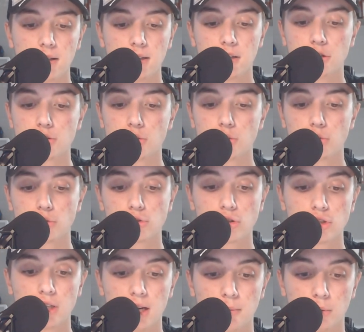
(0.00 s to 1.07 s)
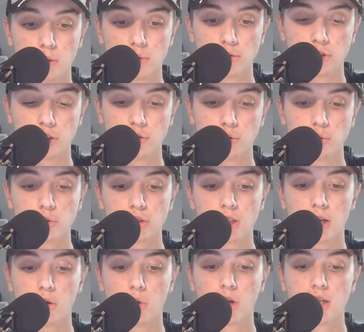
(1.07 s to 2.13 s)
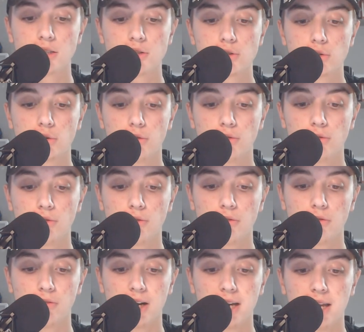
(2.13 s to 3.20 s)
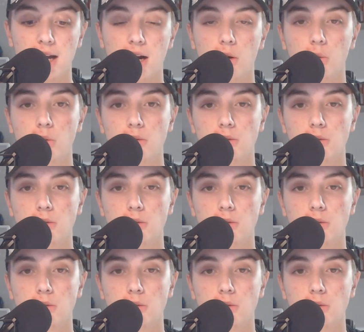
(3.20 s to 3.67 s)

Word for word: adesso non so se è la pronuncia giusta, Lorenzo Valeao